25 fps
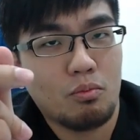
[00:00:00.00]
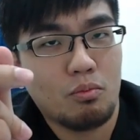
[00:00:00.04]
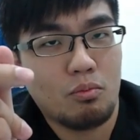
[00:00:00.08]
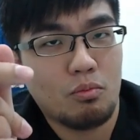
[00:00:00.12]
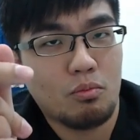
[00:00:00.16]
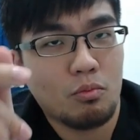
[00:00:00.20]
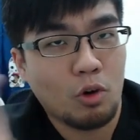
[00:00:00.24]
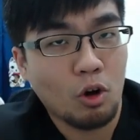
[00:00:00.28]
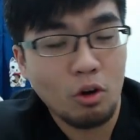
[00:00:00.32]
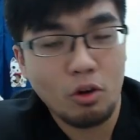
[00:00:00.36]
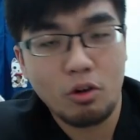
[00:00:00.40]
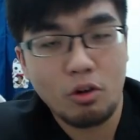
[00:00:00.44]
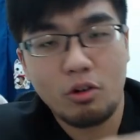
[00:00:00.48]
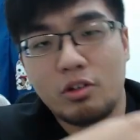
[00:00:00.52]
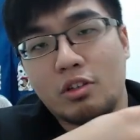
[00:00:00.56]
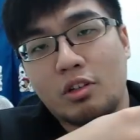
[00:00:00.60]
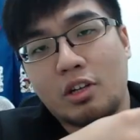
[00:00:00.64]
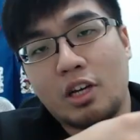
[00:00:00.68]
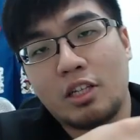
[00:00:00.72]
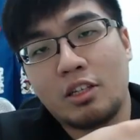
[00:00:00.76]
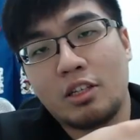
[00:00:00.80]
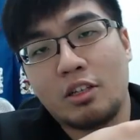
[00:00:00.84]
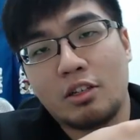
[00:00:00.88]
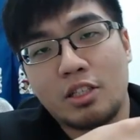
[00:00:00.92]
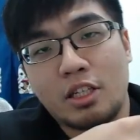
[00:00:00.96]
哦，
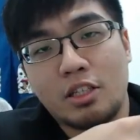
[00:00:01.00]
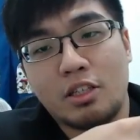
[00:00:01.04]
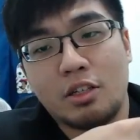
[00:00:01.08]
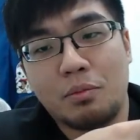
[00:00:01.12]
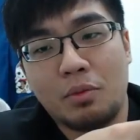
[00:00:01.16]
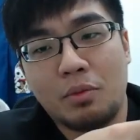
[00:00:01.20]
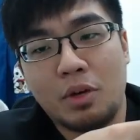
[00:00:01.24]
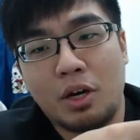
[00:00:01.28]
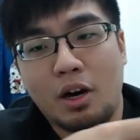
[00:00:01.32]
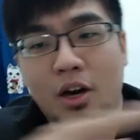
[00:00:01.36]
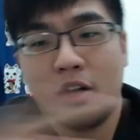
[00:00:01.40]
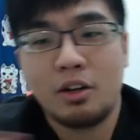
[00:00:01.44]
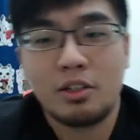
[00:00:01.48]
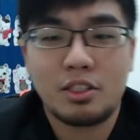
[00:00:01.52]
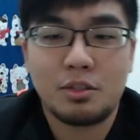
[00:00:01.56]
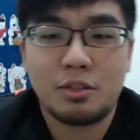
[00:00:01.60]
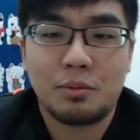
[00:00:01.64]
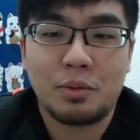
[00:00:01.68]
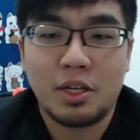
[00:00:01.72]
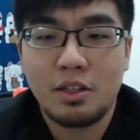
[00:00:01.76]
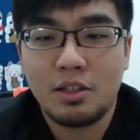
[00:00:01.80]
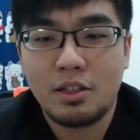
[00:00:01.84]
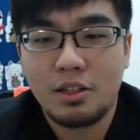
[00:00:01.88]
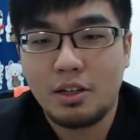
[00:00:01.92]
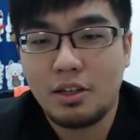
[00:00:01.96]
看到赛程表哦这
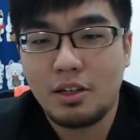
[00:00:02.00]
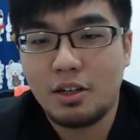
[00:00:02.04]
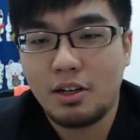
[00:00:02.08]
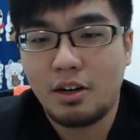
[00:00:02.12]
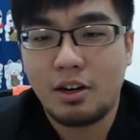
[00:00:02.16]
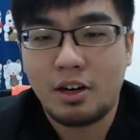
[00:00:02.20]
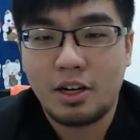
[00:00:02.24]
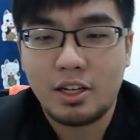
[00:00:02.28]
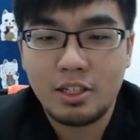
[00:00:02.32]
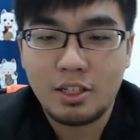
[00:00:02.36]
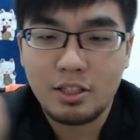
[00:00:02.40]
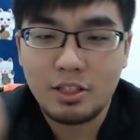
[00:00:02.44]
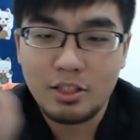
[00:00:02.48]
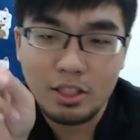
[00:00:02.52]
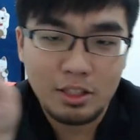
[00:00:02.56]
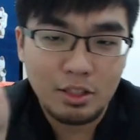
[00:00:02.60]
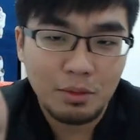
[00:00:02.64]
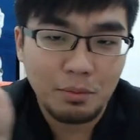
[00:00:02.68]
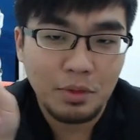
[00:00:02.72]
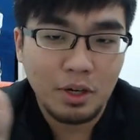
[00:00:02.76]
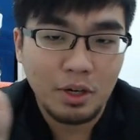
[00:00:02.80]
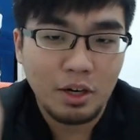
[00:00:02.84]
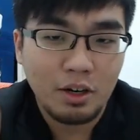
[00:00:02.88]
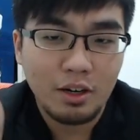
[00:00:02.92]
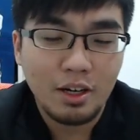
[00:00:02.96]
边啊看到赛程
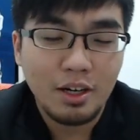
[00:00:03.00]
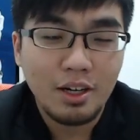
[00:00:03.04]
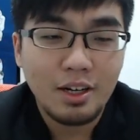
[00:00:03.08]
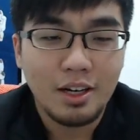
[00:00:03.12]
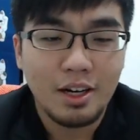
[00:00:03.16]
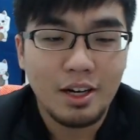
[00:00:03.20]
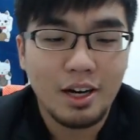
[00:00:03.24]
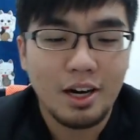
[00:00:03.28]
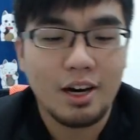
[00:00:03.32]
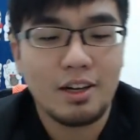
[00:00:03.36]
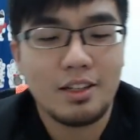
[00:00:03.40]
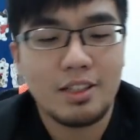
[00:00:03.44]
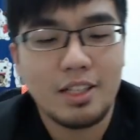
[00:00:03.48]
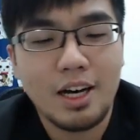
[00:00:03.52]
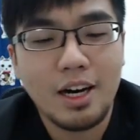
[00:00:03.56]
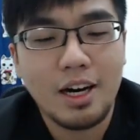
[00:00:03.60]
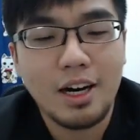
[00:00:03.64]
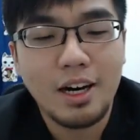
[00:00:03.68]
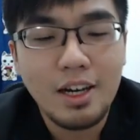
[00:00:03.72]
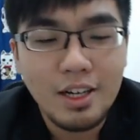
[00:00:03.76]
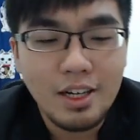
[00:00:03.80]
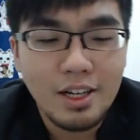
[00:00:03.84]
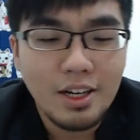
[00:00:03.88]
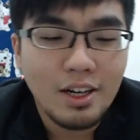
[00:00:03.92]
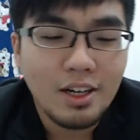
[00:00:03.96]
表啊那
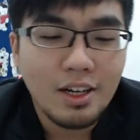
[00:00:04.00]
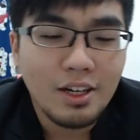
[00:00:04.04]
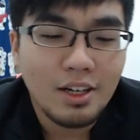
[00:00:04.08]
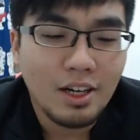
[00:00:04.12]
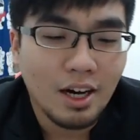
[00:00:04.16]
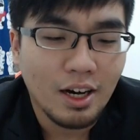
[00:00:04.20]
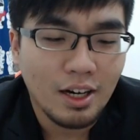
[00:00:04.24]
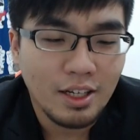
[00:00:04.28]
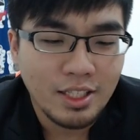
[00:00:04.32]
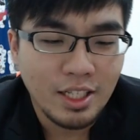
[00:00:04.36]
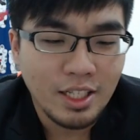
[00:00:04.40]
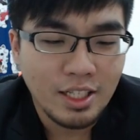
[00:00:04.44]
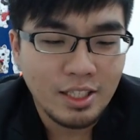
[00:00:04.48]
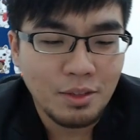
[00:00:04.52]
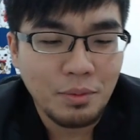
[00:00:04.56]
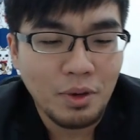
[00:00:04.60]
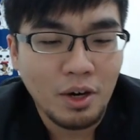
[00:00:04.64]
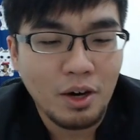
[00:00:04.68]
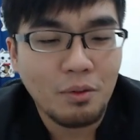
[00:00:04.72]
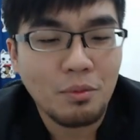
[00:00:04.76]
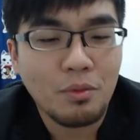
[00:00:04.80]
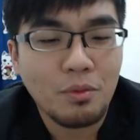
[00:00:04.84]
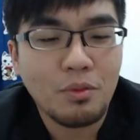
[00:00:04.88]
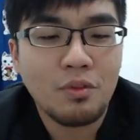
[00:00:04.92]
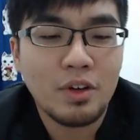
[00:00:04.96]
呃赛程
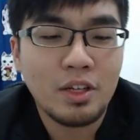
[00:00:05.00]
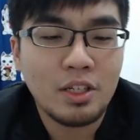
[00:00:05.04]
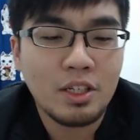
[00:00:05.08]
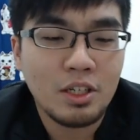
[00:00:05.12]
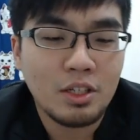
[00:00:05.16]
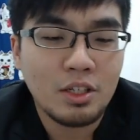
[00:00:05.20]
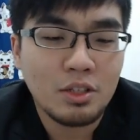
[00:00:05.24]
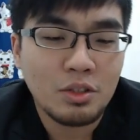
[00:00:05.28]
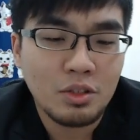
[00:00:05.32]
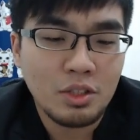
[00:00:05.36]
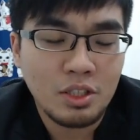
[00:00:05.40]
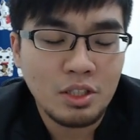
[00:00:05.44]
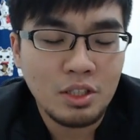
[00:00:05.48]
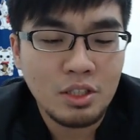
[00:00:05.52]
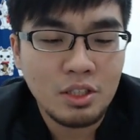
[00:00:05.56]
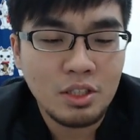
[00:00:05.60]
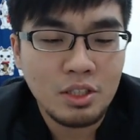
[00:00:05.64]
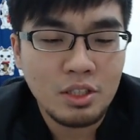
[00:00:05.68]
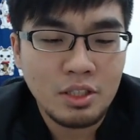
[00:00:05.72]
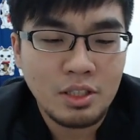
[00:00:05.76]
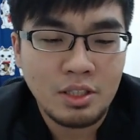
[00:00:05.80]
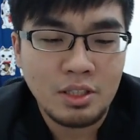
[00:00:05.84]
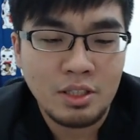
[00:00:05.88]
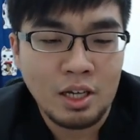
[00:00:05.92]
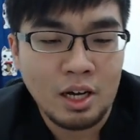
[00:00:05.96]
表部分呢，就
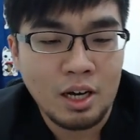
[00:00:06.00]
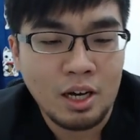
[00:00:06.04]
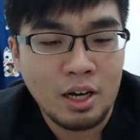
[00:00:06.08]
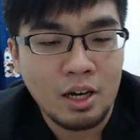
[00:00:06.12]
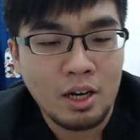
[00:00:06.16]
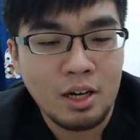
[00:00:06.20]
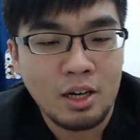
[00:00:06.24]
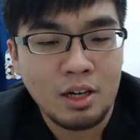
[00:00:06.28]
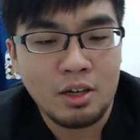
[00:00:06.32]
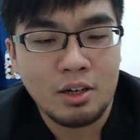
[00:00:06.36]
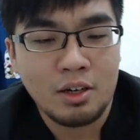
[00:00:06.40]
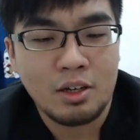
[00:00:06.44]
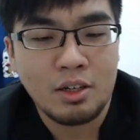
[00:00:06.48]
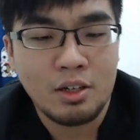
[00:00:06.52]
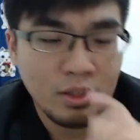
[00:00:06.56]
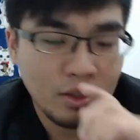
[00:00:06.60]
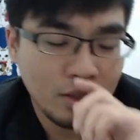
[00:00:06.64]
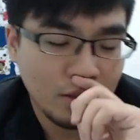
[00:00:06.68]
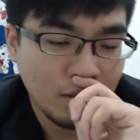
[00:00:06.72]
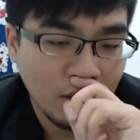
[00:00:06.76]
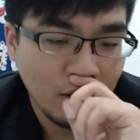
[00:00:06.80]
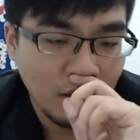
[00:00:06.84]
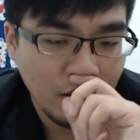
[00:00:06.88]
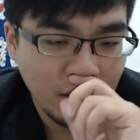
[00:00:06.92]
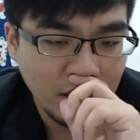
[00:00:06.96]
是那
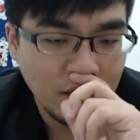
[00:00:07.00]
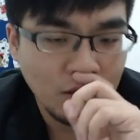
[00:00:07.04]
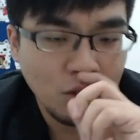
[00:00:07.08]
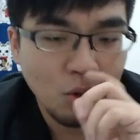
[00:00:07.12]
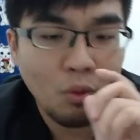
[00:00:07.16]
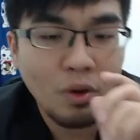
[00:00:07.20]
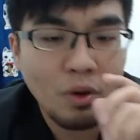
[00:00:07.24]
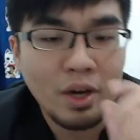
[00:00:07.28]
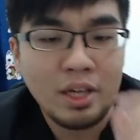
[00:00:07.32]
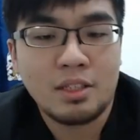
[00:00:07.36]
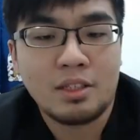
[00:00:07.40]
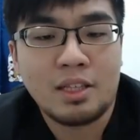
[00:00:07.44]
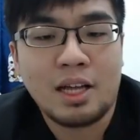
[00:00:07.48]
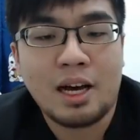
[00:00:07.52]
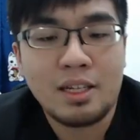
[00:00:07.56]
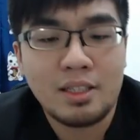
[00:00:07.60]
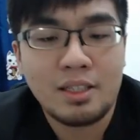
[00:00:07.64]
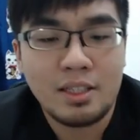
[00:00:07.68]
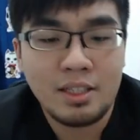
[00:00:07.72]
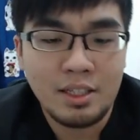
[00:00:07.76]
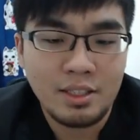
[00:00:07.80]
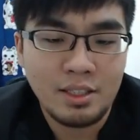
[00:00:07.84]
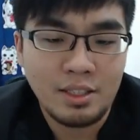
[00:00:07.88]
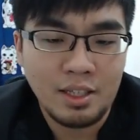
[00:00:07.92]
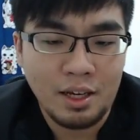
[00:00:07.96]
神宗 White 打
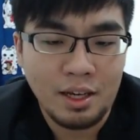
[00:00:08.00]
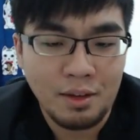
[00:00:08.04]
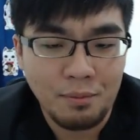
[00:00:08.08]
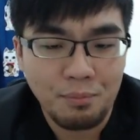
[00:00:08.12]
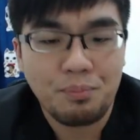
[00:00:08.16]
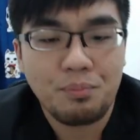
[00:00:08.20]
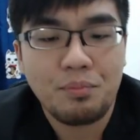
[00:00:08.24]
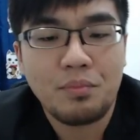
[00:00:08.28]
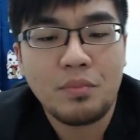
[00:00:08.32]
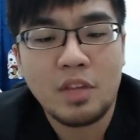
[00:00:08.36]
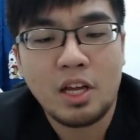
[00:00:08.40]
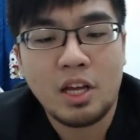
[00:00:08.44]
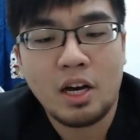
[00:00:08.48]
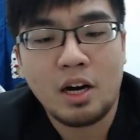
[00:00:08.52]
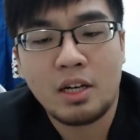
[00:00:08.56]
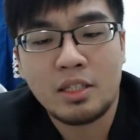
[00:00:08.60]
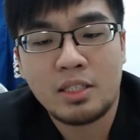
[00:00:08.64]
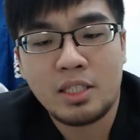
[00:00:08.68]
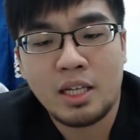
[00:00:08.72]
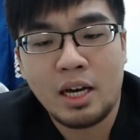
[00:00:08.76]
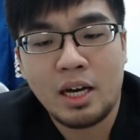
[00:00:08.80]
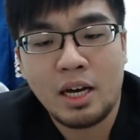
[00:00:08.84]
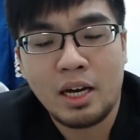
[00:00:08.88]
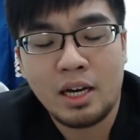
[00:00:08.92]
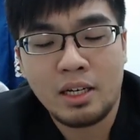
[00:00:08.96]
TSM。那
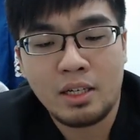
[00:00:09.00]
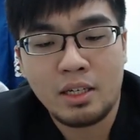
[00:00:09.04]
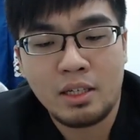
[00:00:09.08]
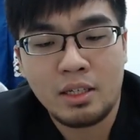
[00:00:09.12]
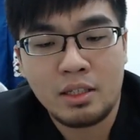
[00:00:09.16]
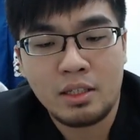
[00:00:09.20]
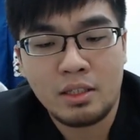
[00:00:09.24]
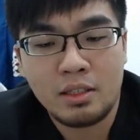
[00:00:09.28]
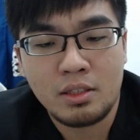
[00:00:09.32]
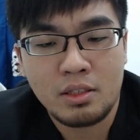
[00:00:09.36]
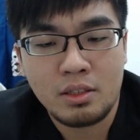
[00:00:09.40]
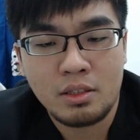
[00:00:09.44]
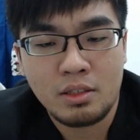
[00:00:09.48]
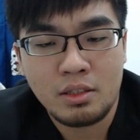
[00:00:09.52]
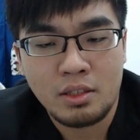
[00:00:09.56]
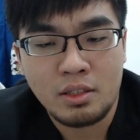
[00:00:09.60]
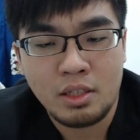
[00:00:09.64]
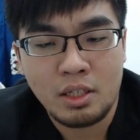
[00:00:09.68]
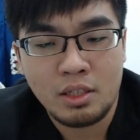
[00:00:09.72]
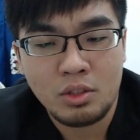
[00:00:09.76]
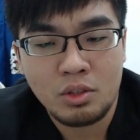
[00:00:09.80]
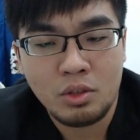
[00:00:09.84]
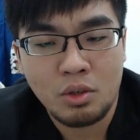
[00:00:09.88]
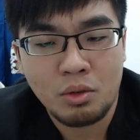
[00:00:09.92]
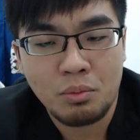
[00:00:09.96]
在
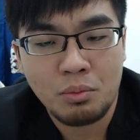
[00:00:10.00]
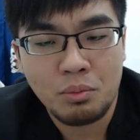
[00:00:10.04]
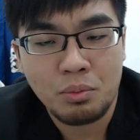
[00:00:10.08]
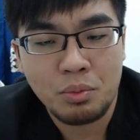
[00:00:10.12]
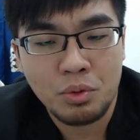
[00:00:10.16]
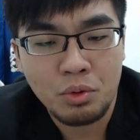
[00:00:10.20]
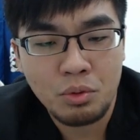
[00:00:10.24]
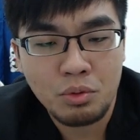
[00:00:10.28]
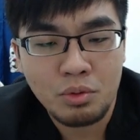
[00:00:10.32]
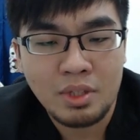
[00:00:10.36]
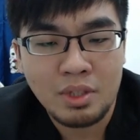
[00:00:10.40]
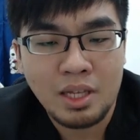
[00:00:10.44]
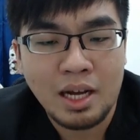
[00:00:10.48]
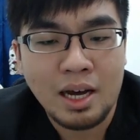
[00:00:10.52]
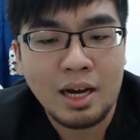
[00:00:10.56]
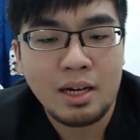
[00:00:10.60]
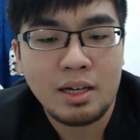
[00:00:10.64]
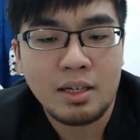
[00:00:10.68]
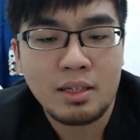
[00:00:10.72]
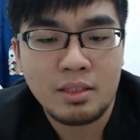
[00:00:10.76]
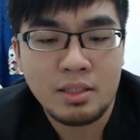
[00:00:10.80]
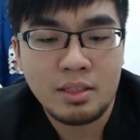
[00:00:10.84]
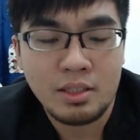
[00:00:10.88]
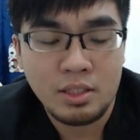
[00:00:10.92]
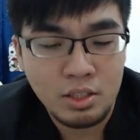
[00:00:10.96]
Samsung Blue 打
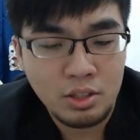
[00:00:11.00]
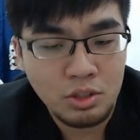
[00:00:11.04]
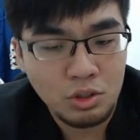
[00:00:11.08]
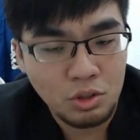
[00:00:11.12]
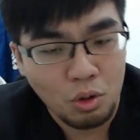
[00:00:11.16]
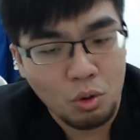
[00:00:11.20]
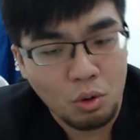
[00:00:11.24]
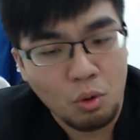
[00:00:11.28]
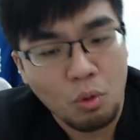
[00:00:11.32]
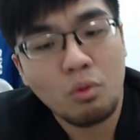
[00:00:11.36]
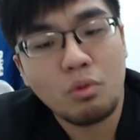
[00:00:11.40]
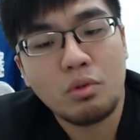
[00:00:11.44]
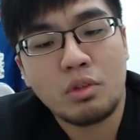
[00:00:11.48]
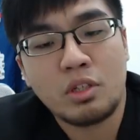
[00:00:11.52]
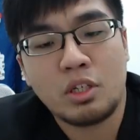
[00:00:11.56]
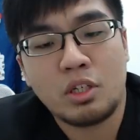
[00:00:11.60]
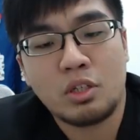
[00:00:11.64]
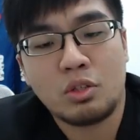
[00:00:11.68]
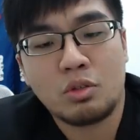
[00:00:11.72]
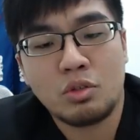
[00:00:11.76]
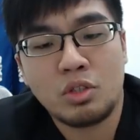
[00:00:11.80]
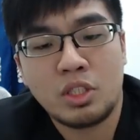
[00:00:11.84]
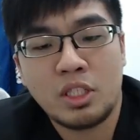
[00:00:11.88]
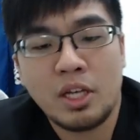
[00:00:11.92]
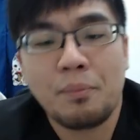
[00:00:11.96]
C 九，也
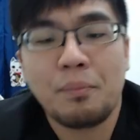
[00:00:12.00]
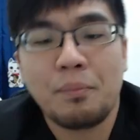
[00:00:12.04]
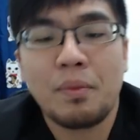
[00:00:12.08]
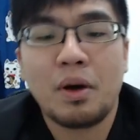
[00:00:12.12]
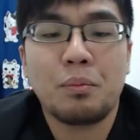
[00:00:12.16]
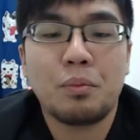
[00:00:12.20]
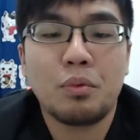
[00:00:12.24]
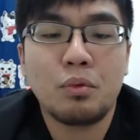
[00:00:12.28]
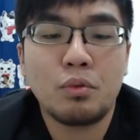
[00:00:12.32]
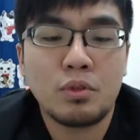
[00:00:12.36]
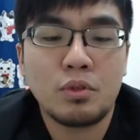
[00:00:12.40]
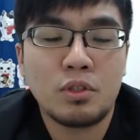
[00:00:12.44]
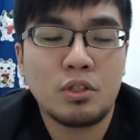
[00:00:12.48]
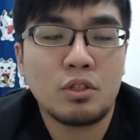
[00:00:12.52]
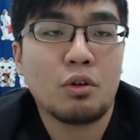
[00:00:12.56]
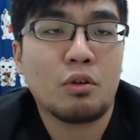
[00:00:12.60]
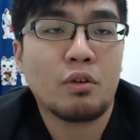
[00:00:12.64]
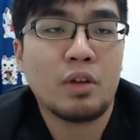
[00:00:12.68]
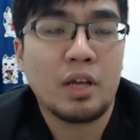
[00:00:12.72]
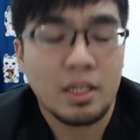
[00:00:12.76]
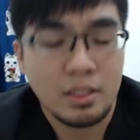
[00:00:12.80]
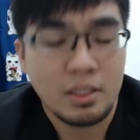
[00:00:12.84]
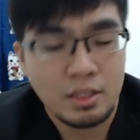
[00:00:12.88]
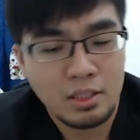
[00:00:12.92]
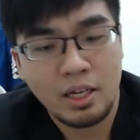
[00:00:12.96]
就是上半部是由
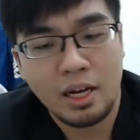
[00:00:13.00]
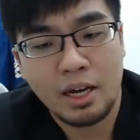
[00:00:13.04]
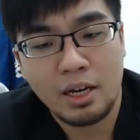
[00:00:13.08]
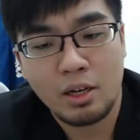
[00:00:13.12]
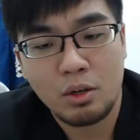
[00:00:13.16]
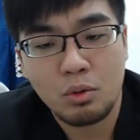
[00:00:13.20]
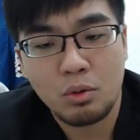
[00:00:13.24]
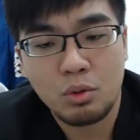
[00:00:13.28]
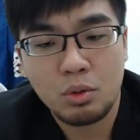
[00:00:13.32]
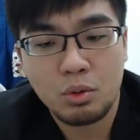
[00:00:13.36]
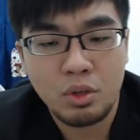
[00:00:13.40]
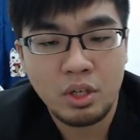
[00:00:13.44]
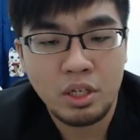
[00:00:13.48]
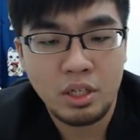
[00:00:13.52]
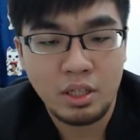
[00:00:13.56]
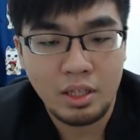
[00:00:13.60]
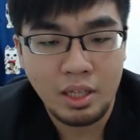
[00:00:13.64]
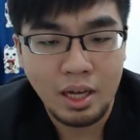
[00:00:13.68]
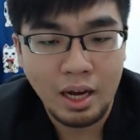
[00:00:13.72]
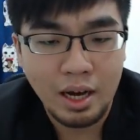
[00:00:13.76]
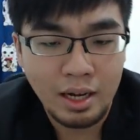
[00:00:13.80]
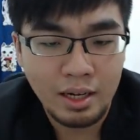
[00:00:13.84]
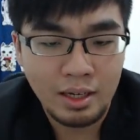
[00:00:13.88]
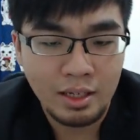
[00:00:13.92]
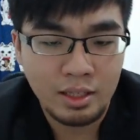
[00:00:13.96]
两支韩国队
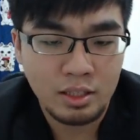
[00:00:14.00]
打两